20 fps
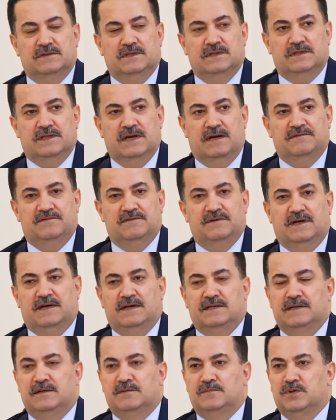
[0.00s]
ويدافع
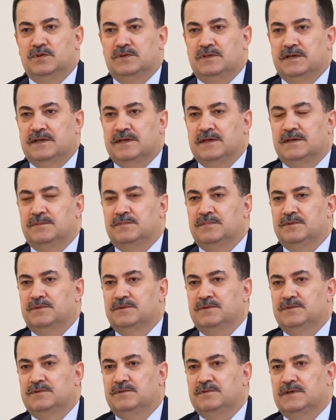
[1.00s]
عن المنتخب
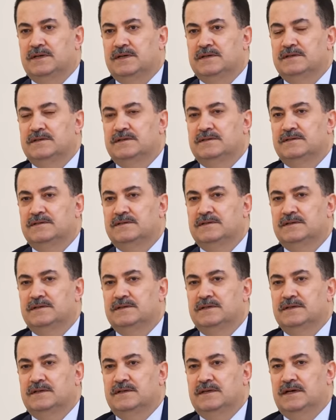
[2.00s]
وعن
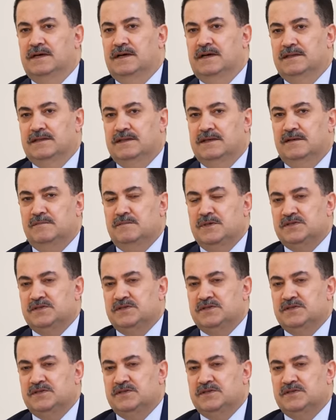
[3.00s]
هذه